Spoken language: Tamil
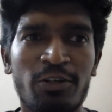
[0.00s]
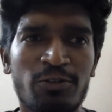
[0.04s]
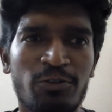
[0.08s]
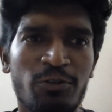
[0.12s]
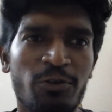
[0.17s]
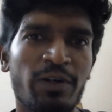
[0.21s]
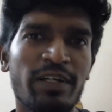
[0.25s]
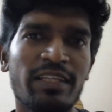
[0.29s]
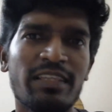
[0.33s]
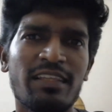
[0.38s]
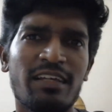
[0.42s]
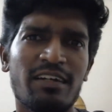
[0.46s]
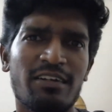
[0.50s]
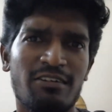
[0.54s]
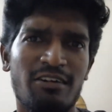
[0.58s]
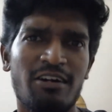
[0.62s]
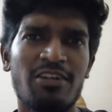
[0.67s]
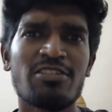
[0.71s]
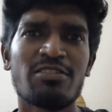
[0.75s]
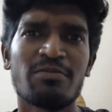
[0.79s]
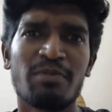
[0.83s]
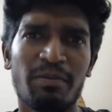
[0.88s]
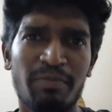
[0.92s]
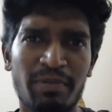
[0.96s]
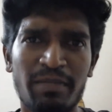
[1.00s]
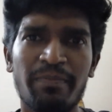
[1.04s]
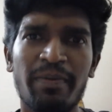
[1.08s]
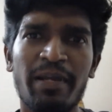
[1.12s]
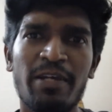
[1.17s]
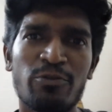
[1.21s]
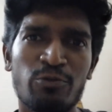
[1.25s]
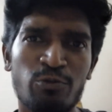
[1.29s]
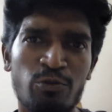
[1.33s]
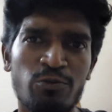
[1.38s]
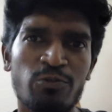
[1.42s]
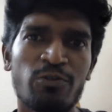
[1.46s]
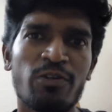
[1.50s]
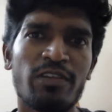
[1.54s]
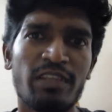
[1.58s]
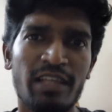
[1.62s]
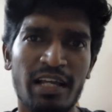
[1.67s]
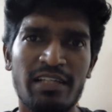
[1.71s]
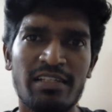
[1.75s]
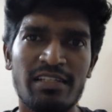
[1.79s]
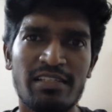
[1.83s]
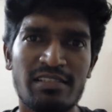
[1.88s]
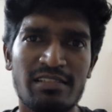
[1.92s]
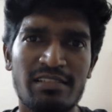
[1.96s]
ஸோ இந்த கான்செப்டை பற்றி பேசுவோம்னு சொல்லி
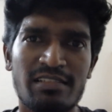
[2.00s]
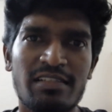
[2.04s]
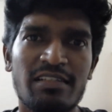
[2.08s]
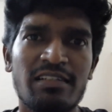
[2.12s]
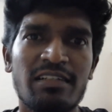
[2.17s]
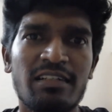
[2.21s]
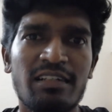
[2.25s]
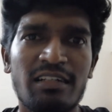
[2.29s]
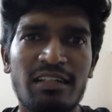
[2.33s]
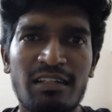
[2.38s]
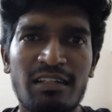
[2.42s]
தான் ஐ ஜஸ்ட்